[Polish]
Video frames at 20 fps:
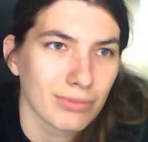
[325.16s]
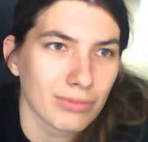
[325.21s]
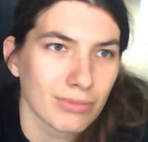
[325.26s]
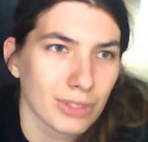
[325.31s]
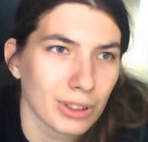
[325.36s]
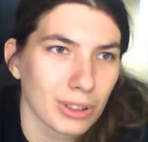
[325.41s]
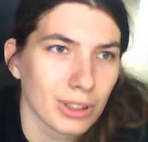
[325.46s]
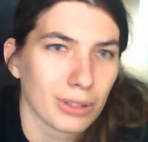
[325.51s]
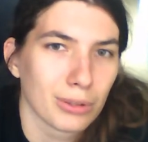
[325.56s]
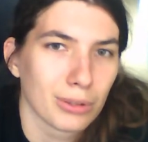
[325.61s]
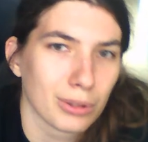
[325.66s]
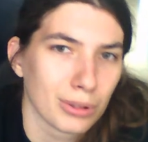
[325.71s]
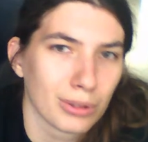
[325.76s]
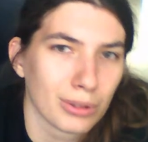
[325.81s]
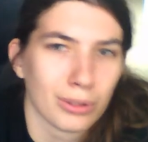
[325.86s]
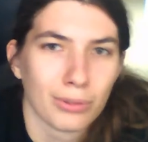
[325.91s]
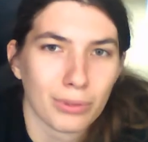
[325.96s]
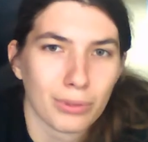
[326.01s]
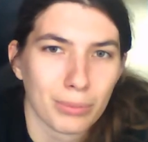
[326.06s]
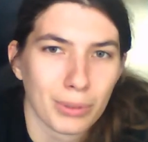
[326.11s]
One już
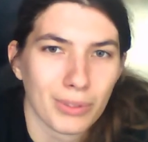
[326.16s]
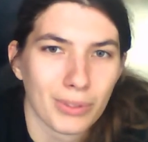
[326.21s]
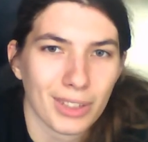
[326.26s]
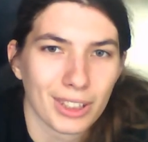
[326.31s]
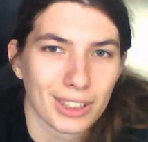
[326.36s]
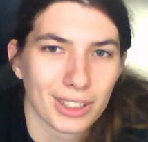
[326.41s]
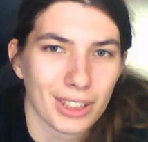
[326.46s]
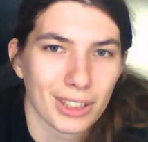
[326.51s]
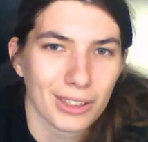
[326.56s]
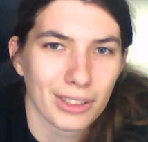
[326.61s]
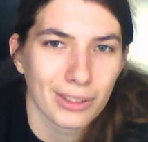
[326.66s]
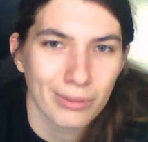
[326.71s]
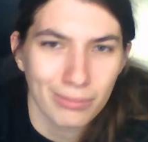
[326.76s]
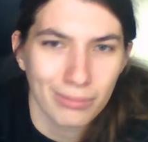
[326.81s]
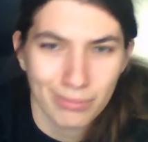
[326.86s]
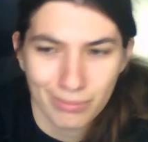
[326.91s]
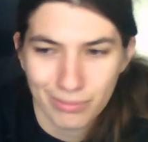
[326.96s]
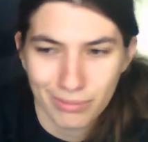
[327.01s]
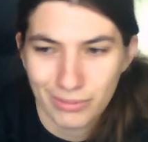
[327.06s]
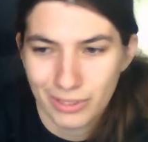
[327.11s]
znowu powracają
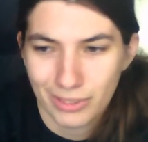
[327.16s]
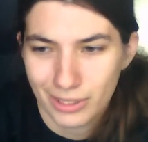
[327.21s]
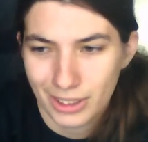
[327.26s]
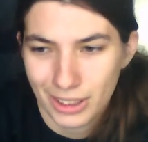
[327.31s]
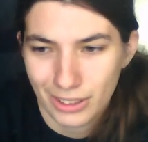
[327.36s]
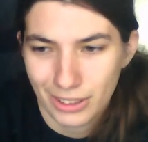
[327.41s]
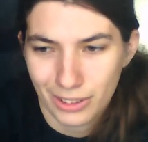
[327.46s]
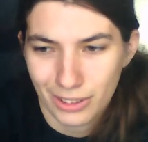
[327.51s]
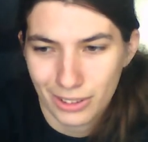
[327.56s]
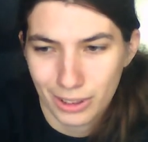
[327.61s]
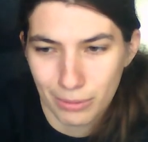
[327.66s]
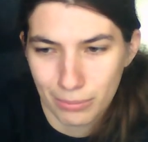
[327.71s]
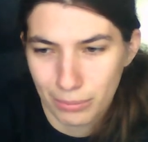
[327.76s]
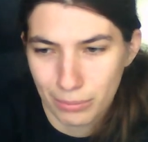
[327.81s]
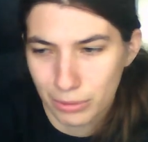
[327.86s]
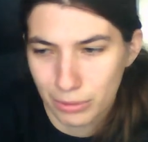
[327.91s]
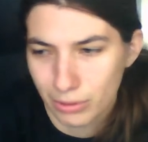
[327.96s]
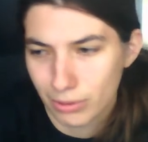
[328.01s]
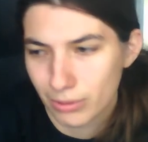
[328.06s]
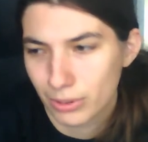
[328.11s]
w tym
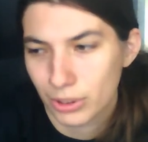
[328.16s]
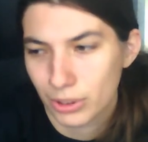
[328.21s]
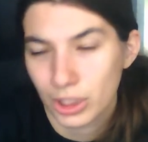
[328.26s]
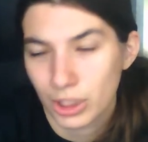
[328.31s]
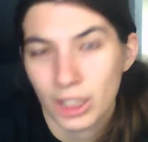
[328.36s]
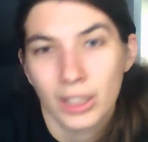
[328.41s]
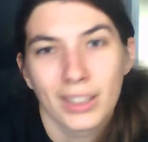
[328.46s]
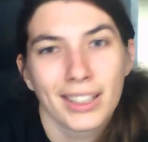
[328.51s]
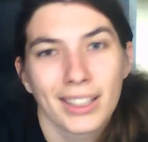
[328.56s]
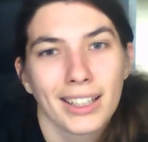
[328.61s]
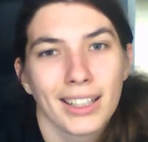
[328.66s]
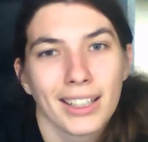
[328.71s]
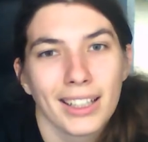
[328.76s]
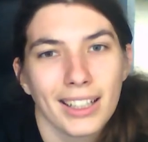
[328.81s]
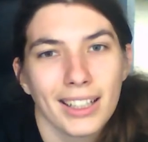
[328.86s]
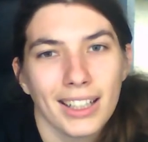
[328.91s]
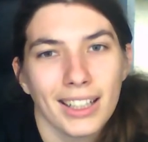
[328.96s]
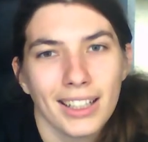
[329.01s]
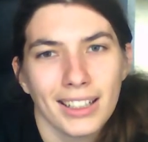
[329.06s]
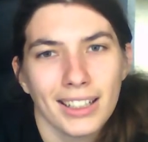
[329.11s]
utworze,
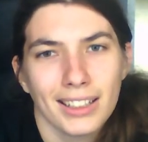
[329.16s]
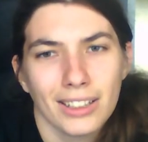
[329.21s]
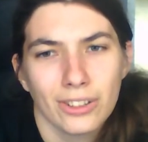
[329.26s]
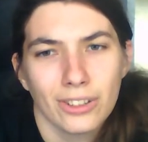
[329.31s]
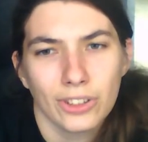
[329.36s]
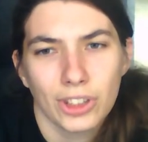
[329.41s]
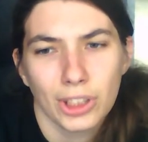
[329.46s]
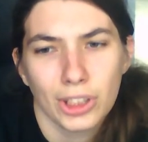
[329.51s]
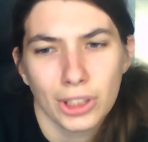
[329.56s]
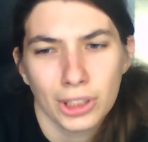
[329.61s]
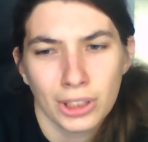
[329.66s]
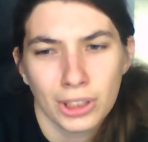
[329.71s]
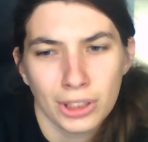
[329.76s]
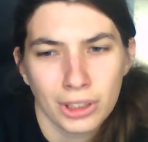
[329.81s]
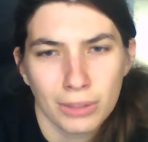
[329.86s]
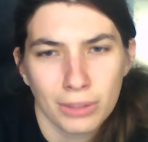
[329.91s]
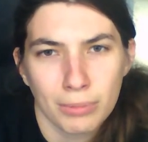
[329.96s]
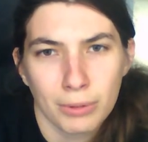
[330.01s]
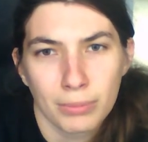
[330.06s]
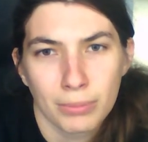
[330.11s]
ale jednocześnie gdzieś
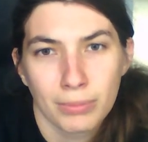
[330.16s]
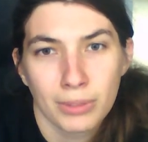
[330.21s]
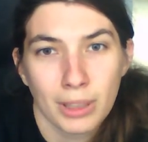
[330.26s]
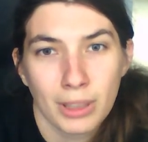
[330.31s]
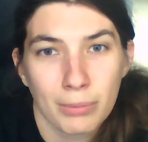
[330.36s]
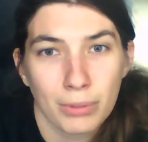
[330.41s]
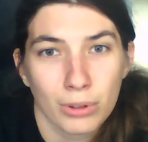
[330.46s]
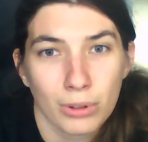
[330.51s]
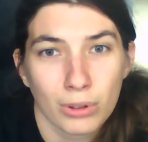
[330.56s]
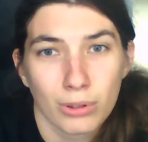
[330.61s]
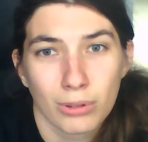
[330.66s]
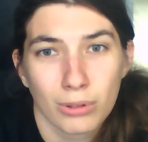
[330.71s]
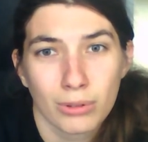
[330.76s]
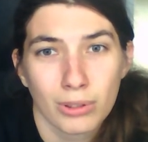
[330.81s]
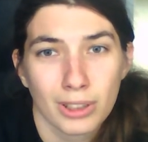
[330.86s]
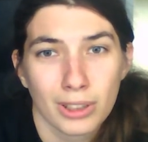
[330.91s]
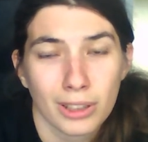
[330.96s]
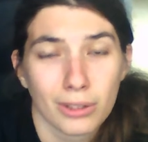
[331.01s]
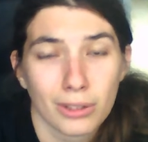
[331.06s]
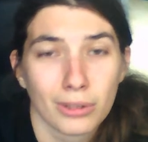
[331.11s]
po, na początku i
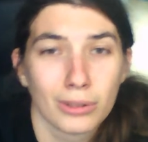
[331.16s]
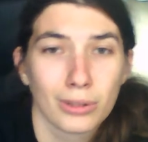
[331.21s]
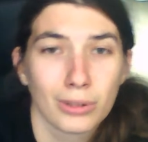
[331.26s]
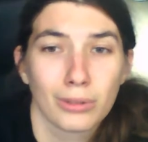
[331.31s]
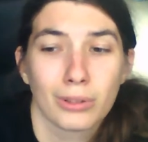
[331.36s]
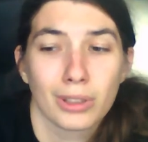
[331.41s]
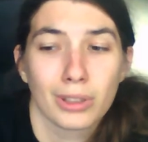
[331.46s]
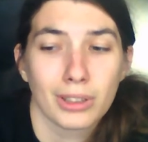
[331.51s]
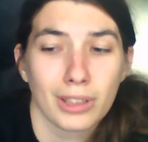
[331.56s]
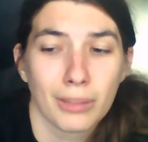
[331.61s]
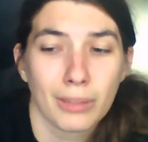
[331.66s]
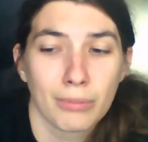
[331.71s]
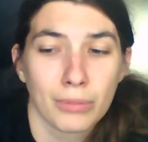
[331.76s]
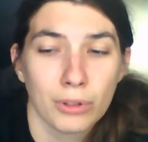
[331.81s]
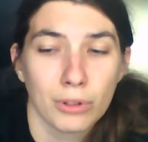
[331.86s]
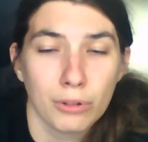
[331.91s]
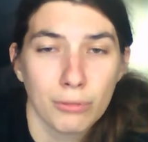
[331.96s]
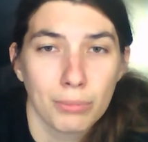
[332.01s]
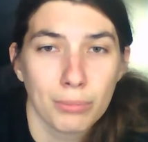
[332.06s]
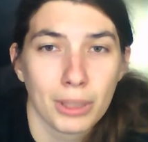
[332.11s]
na końcu jest tam
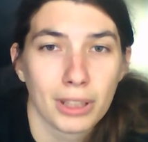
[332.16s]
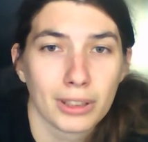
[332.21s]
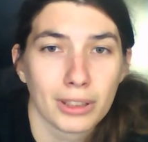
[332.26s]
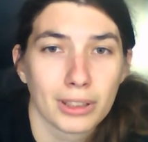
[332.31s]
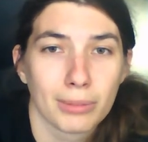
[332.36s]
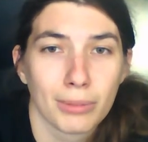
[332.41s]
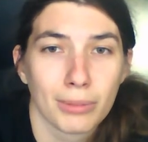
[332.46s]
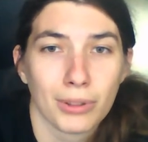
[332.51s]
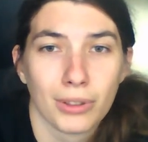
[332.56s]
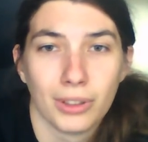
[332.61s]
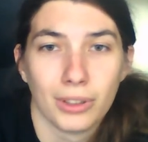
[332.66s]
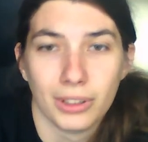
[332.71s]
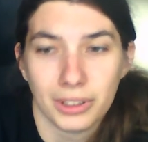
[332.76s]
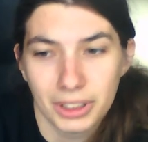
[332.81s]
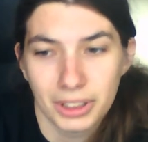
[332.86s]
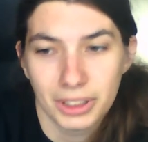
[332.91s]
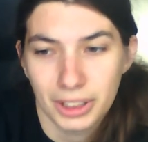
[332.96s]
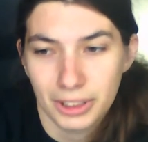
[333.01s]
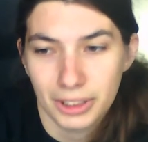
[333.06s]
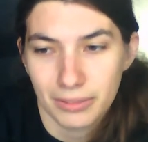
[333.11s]
uper spokojnie.